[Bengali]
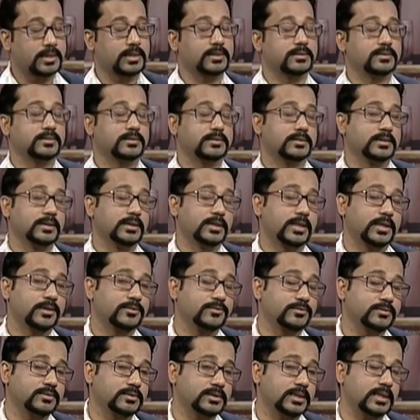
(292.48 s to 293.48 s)
রাইট
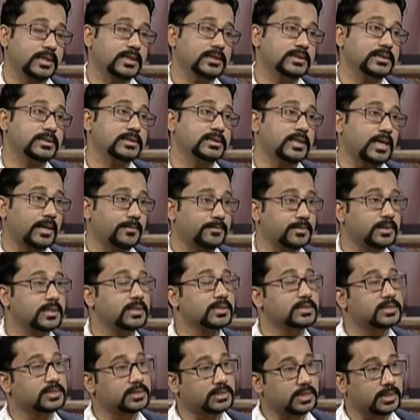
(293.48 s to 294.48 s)
এখন দেখা যায় যে আমরা
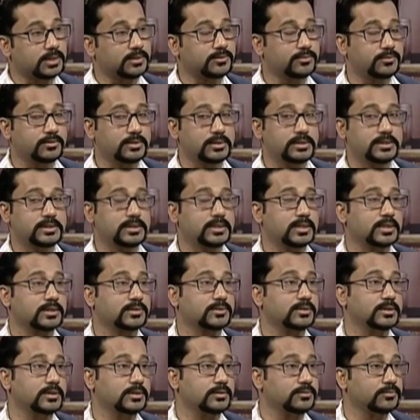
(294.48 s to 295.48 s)
সেটাই করি যে
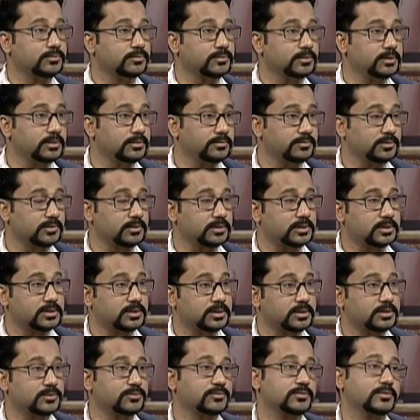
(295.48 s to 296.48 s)
আসলে উনি
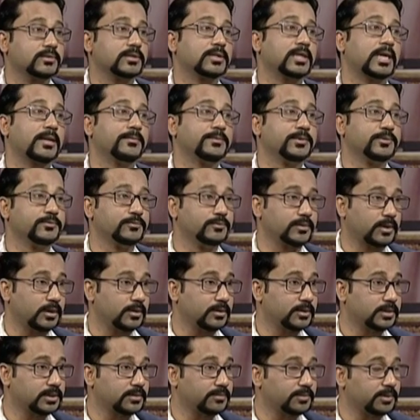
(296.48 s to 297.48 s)
বলেছে সুতরাং আমিও
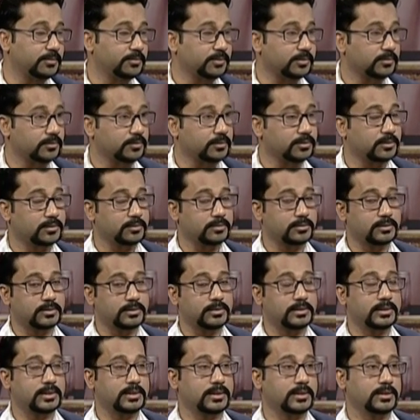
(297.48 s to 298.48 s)
এটা ব্যবহার করে
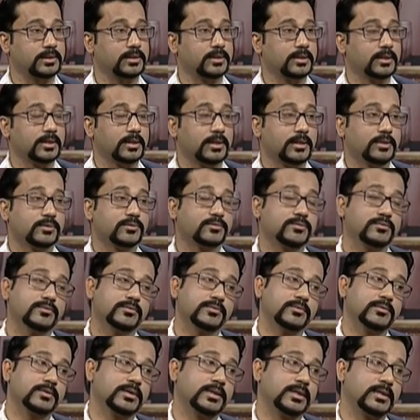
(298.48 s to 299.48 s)
দেখি তো
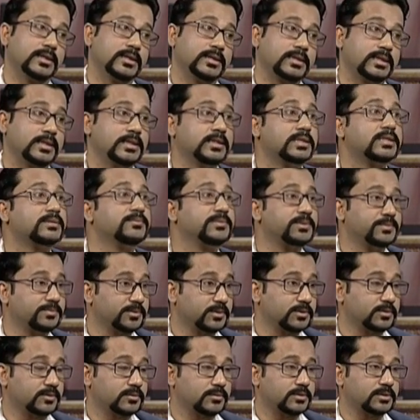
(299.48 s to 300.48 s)
এটা হিতে
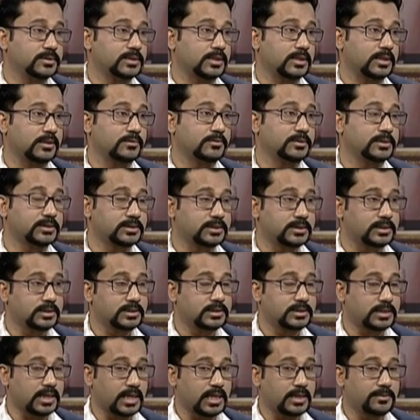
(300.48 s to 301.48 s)
বিপরীত হয়ে যায় কারণ স্কিন
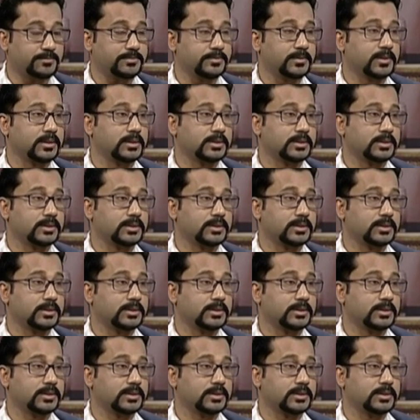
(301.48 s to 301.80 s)
টাইপ